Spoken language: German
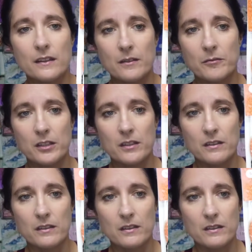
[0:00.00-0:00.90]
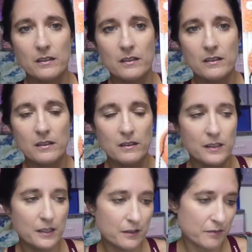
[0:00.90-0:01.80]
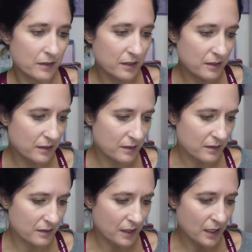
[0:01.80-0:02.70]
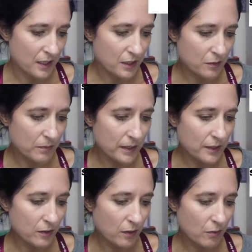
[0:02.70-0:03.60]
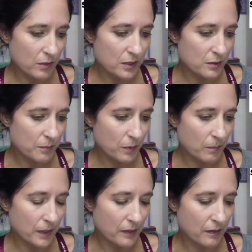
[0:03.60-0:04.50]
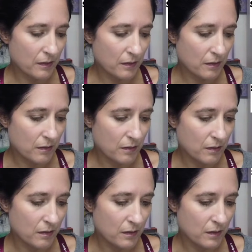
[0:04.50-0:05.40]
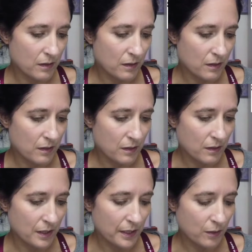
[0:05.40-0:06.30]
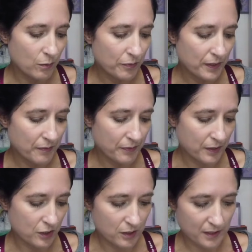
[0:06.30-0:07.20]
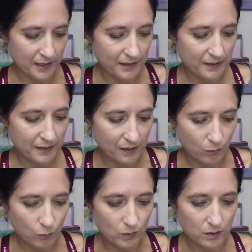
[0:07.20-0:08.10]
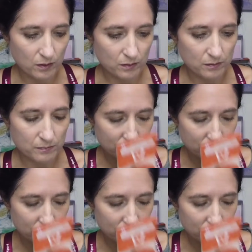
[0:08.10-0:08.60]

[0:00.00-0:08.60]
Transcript: Hier haben wir etwas. Das ist Sweet Orange Pomanda. Ein Lufterfrischer. Das ist ja cool.